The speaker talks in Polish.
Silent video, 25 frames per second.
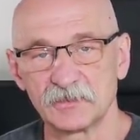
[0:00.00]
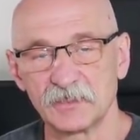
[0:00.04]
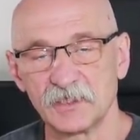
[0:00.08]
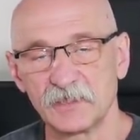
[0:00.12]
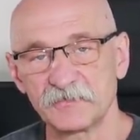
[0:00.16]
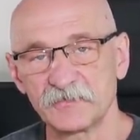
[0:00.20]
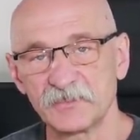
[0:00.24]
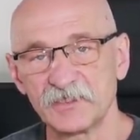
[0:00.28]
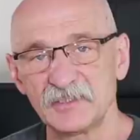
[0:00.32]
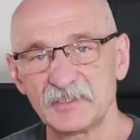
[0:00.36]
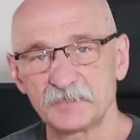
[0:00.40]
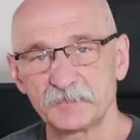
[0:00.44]
I
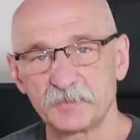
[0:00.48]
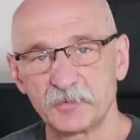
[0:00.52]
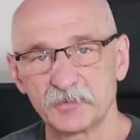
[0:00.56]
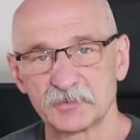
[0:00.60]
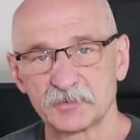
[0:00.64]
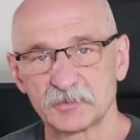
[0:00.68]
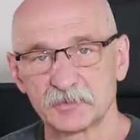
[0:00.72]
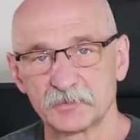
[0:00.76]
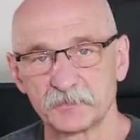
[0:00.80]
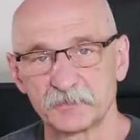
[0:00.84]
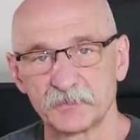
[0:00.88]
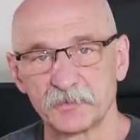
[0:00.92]
ja w ten
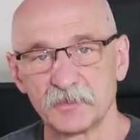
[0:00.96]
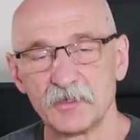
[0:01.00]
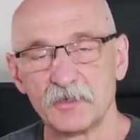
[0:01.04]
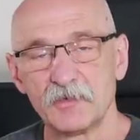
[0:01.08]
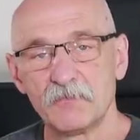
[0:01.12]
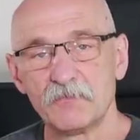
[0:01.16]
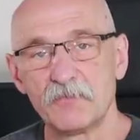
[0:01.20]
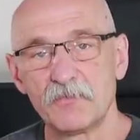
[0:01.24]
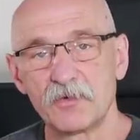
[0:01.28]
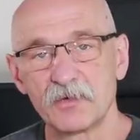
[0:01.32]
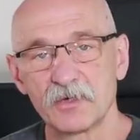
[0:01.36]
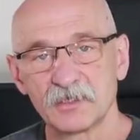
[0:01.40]
sposób
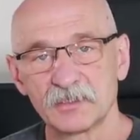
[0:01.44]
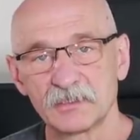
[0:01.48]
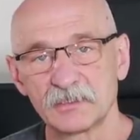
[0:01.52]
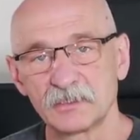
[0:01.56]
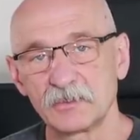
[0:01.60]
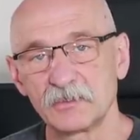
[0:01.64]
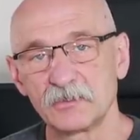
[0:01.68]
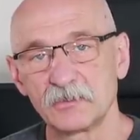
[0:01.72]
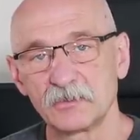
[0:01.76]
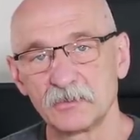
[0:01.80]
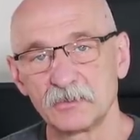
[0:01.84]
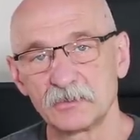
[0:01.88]
mogę
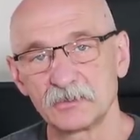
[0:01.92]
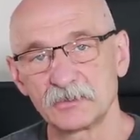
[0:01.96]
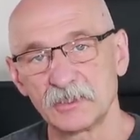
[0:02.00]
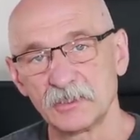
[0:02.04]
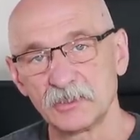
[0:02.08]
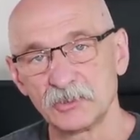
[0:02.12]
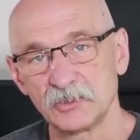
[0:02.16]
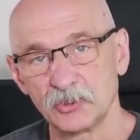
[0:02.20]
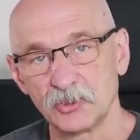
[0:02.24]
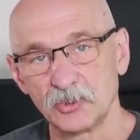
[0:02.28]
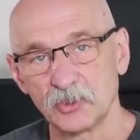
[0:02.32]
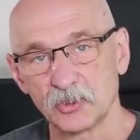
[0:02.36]
tego,
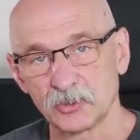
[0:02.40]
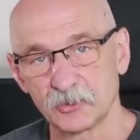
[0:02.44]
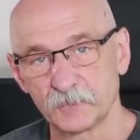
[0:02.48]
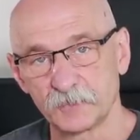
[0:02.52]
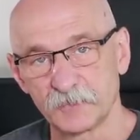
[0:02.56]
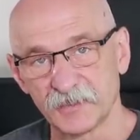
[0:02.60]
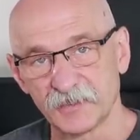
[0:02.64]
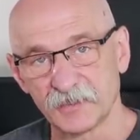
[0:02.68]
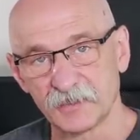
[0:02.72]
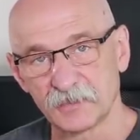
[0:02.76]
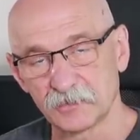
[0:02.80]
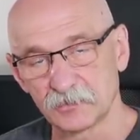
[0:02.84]
ten
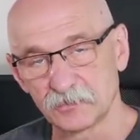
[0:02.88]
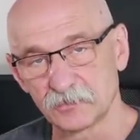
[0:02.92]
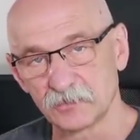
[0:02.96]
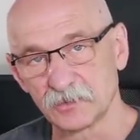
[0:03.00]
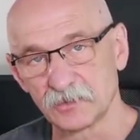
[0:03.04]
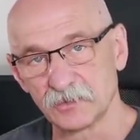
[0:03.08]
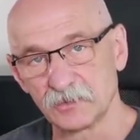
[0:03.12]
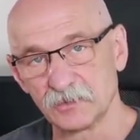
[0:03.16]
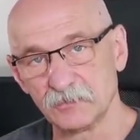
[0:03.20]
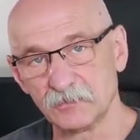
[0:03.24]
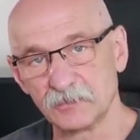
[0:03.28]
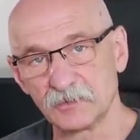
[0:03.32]
JPEG,
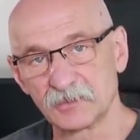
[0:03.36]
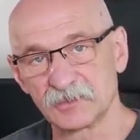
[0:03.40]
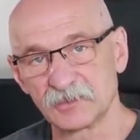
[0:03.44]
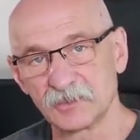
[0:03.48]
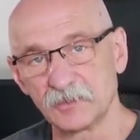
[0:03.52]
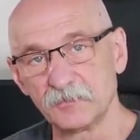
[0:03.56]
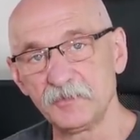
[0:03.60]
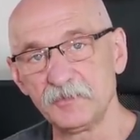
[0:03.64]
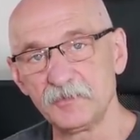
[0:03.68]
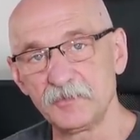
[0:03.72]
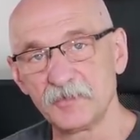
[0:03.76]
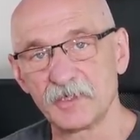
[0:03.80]
który
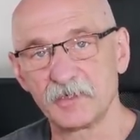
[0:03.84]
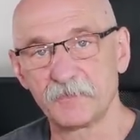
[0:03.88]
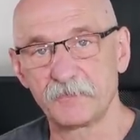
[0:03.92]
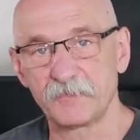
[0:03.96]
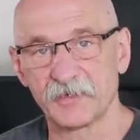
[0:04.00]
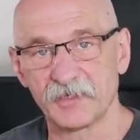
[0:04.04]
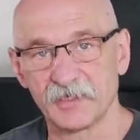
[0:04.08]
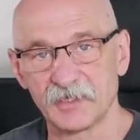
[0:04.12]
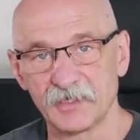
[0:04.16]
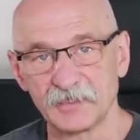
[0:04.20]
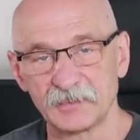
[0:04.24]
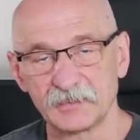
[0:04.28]
zrobi mi
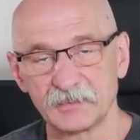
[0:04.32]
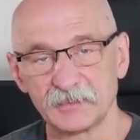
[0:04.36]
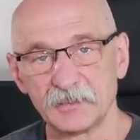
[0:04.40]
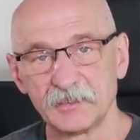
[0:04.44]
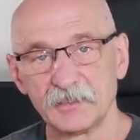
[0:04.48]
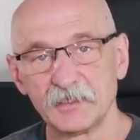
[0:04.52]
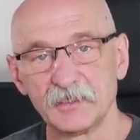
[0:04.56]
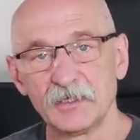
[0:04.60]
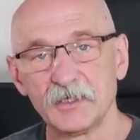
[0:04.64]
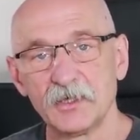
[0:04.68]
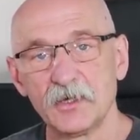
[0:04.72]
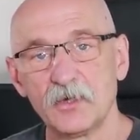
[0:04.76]
aparat,
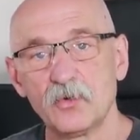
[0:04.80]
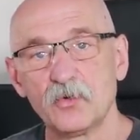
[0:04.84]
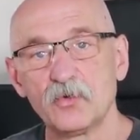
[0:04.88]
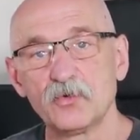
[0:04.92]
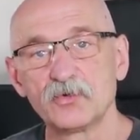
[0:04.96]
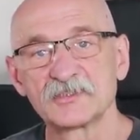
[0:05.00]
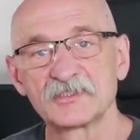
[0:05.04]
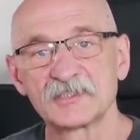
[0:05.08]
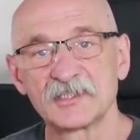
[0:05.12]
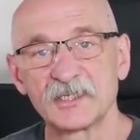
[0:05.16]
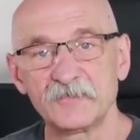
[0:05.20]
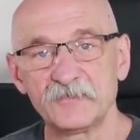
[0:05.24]

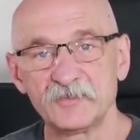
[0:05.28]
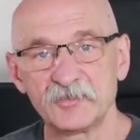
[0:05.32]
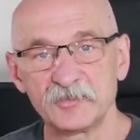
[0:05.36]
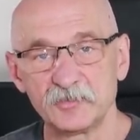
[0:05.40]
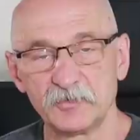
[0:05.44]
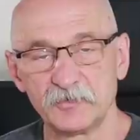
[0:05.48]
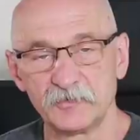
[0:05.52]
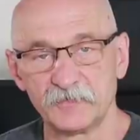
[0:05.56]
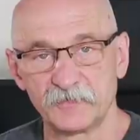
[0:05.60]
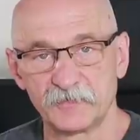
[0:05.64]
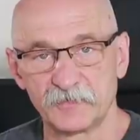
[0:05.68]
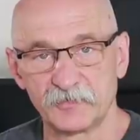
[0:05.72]
ustawić
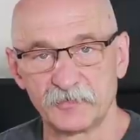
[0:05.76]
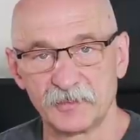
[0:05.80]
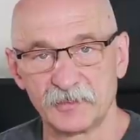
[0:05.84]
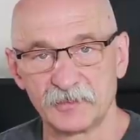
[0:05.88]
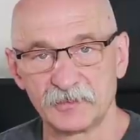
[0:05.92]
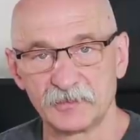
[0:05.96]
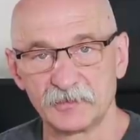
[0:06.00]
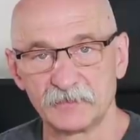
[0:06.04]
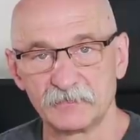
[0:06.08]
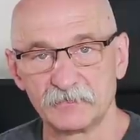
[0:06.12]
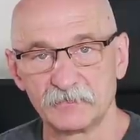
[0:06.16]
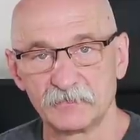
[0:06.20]
mu
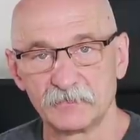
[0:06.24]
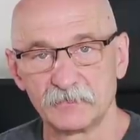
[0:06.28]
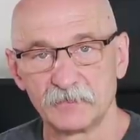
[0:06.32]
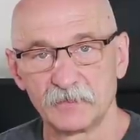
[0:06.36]
wywołanie.